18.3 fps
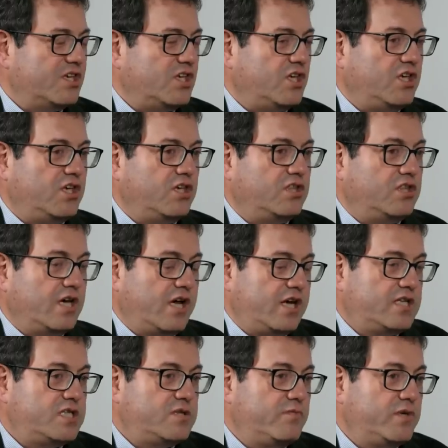И
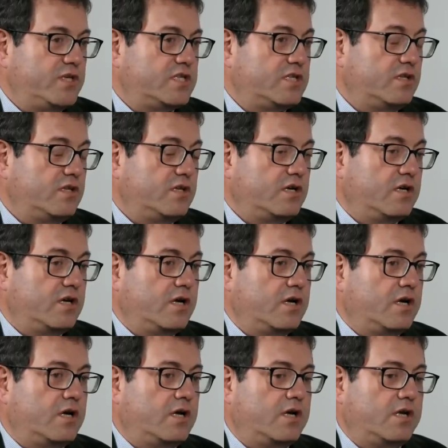дали смысл.
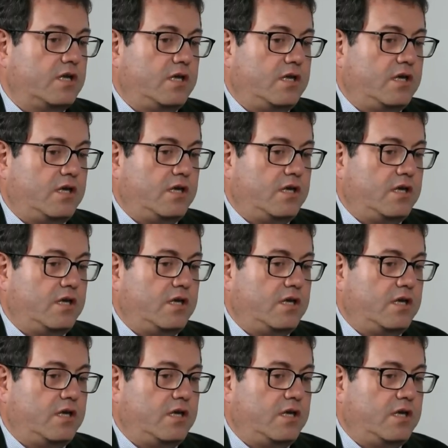Э, ну, и...